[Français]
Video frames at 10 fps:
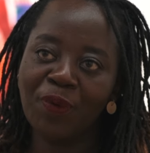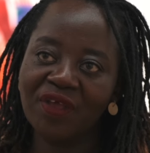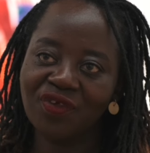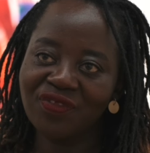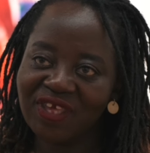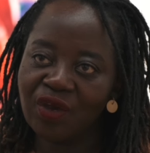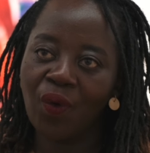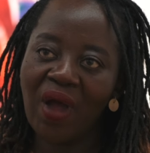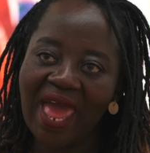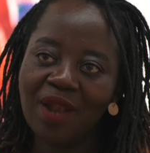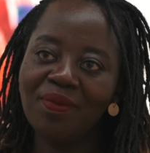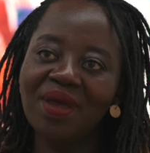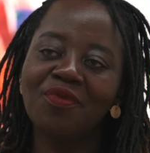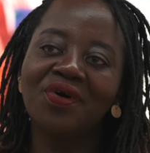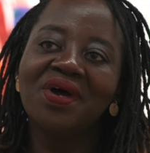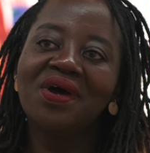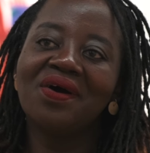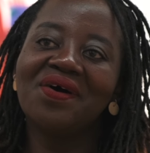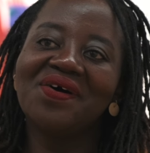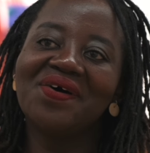personnes qui ont elles-mêmes
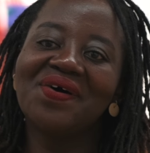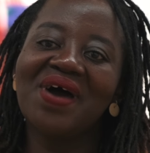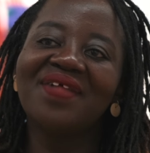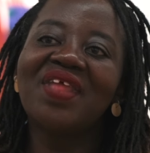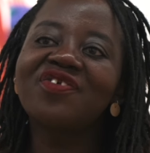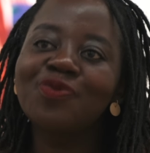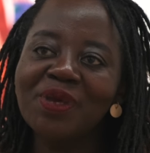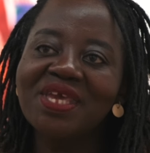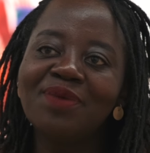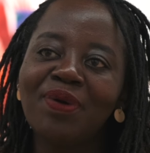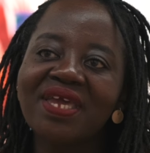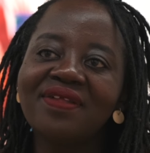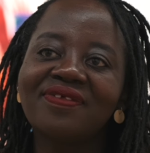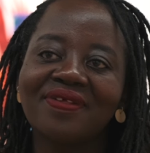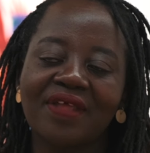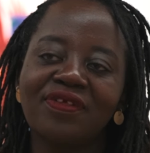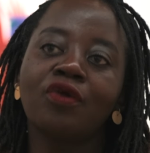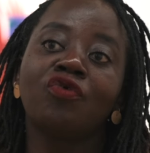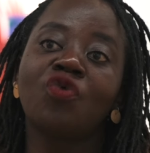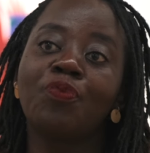euh, un aspect hybride,
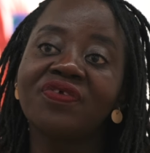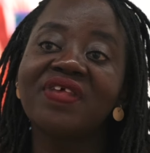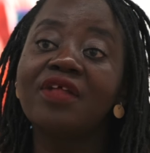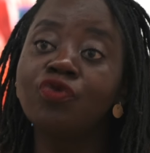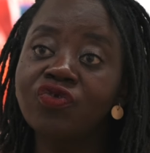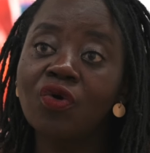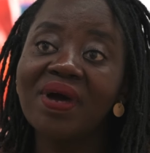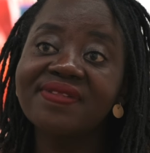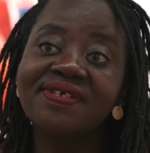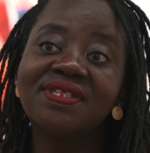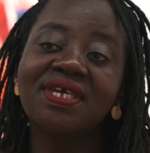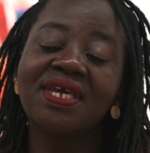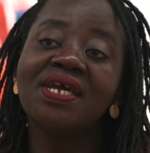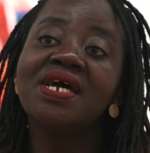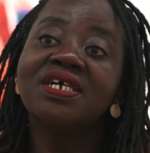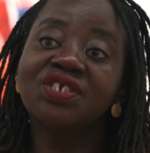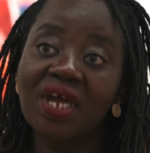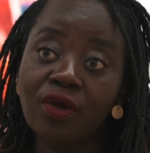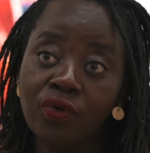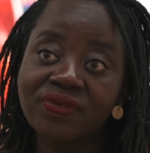c'est-à-dire que je pense à un autre Martiniquais,
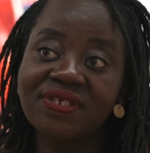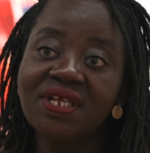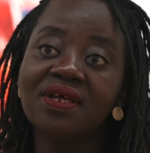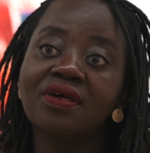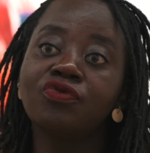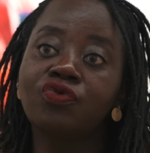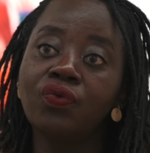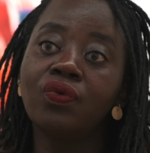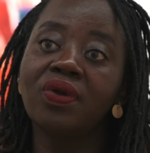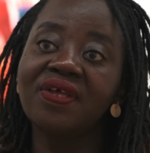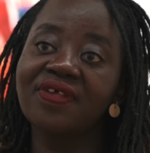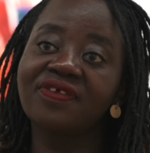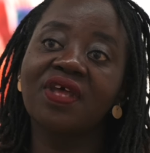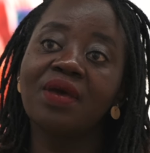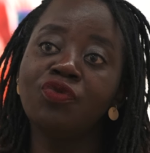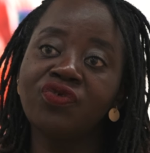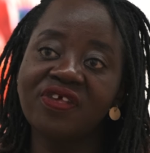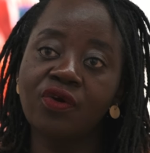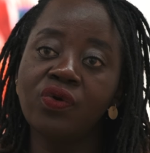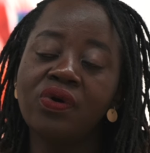Jacques Courcil, dont les extraits
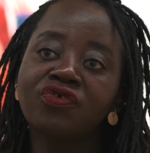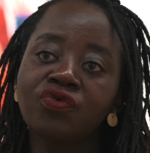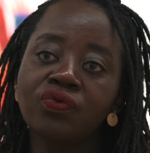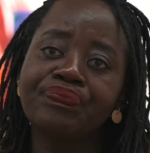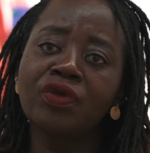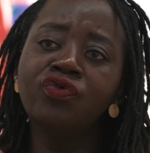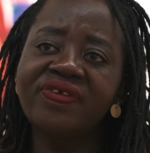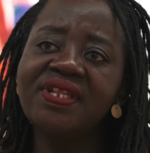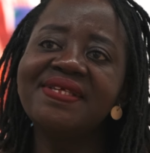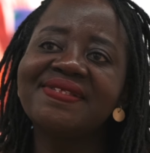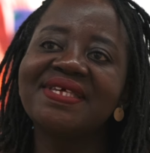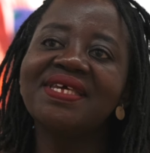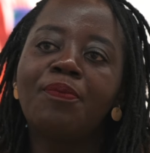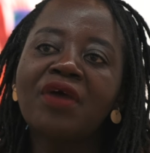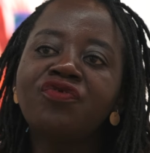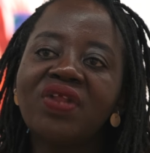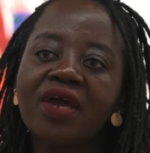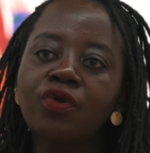musicaux sont utilisés par Julien